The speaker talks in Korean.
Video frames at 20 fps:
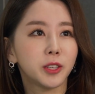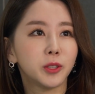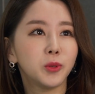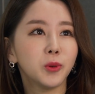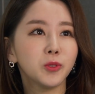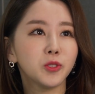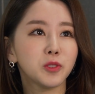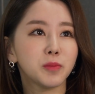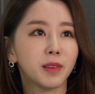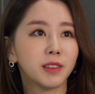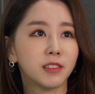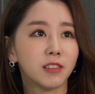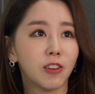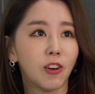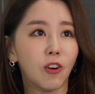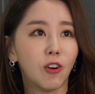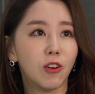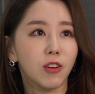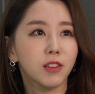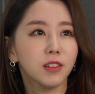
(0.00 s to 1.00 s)
뒤통수
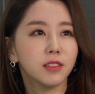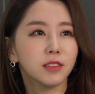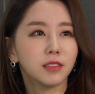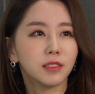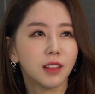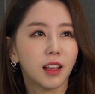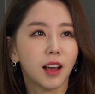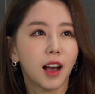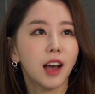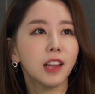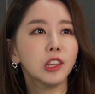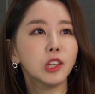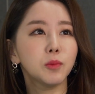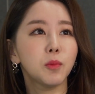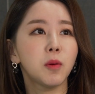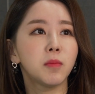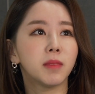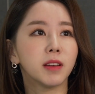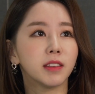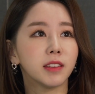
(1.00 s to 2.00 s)
맞는 거 내가 한두 번